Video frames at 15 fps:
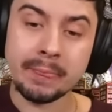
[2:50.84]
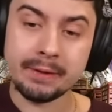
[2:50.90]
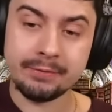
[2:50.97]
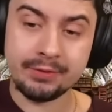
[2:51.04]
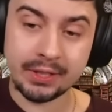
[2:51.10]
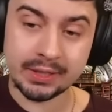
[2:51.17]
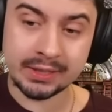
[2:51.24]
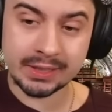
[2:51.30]

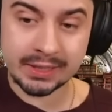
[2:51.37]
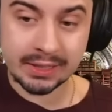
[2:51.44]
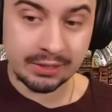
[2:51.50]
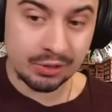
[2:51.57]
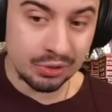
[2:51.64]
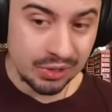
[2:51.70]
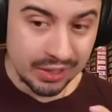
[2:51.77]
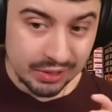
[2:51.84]
więc
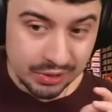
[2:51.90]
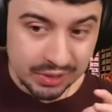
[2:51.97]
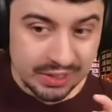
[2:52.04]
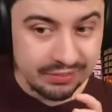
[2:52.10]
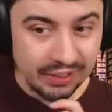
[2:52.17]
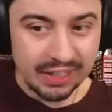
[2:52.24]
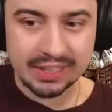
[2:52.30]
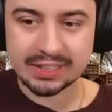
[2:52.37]
do tego
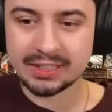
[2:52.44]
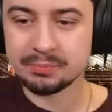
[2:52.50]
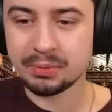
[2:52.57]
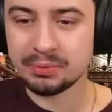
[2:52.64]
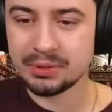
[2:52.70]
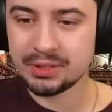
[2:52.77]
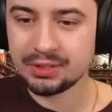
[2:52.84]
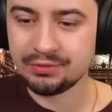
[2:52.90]
zwarcia
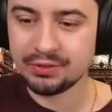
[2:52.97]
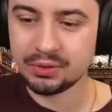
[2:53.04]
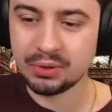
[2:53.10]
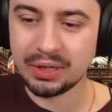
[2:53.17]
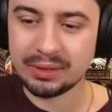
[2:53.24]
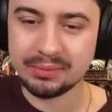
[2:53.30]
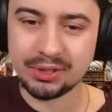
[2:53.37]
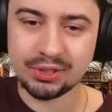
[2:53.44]
pomiędzy
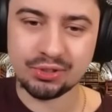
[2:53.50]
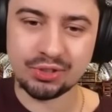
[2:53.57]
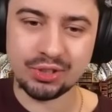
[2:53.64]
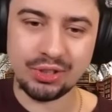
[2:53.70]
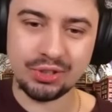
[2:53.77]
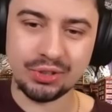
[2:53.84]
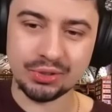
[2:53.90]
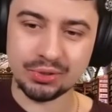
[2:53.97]
figurami jeszcze
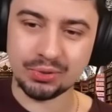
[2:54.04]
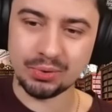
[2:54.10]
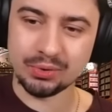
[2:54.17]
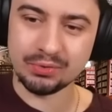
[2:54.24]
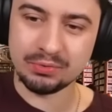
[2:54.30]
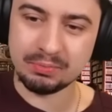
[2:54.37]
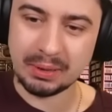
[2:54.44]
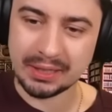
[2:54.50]
nie doszło.
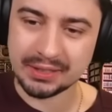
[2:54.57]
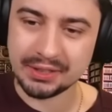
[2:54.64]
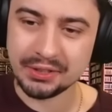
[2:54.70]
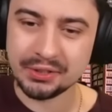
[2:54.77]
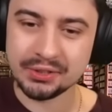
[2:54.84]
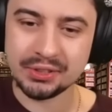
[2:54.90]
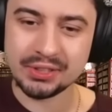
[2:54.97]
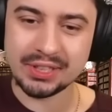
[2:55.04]
W partii
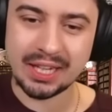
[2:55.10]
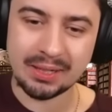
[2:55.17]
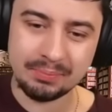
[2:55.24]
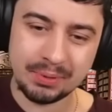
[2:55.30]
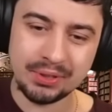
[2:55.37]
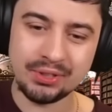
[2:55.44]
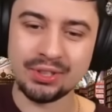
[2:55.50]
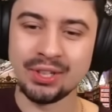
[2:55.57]
goniec
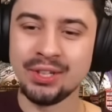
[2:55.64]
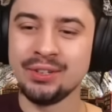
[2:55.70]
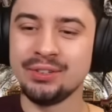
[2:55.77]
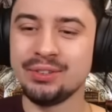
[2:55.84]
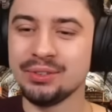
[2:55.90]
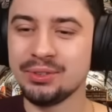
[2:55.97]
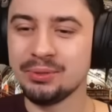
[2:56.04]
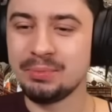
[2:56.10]
A5,
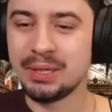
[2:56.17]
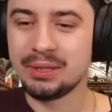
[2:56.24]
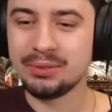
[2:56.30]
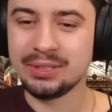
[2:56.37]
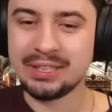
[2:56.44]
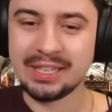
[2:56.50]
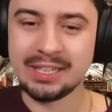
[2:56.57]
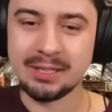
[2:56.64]
no to
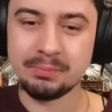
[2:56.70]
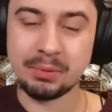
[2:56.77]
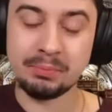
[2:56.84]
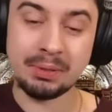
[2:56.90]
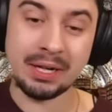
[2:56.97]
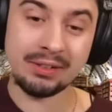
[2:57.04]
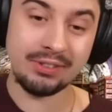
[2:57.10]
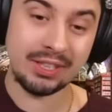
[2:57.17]
biały dalej
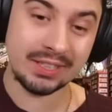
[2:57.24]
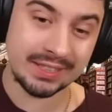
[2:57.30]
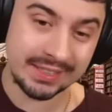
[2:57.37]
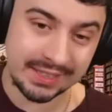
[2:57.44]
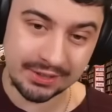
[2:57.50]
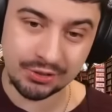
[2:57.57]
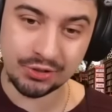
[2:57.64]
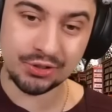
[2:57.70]
poprawia,
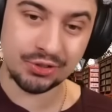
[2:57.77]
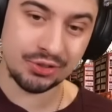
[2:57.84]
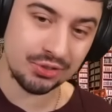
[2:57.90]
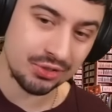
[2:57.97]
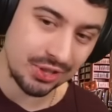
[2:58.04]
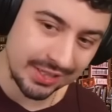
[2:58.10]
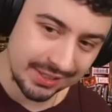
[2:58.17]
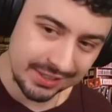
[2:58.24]
C6,
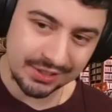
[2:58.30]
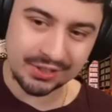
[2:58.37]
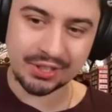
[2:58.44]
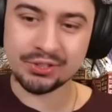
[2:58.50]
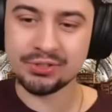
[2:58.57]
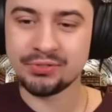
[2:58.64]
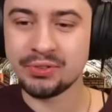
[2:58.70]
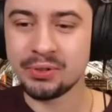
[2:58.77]
czarny
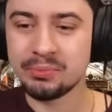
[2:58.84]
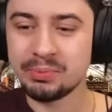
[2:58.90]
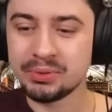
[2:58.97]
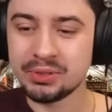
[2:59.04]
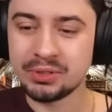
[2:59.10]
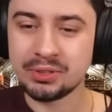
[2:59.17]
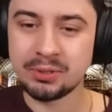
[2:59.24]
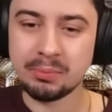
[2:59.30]
też swoją
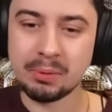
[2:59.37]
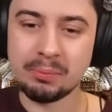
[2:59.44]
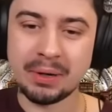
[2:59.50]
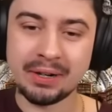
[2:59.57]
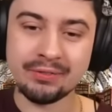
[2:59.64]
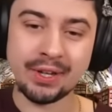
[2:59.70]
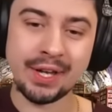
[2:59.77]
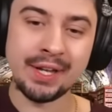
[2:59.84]
pozycję
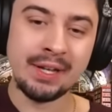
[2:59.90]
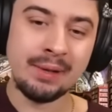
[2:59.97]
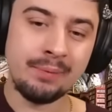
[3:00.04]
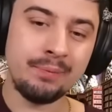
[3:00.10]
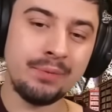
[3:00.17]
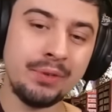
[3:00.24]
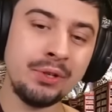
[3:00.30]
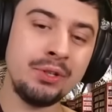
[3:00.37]
poprawia,
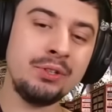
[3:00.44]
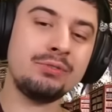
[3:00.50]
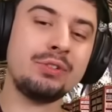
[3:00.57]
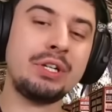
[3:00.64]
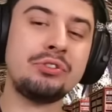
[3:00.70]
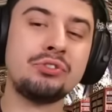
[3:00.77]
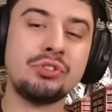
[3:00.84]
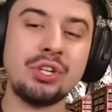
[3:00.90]
no i
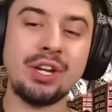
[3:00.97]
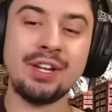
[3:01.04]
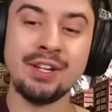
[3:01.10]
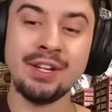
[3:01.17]
wreszcie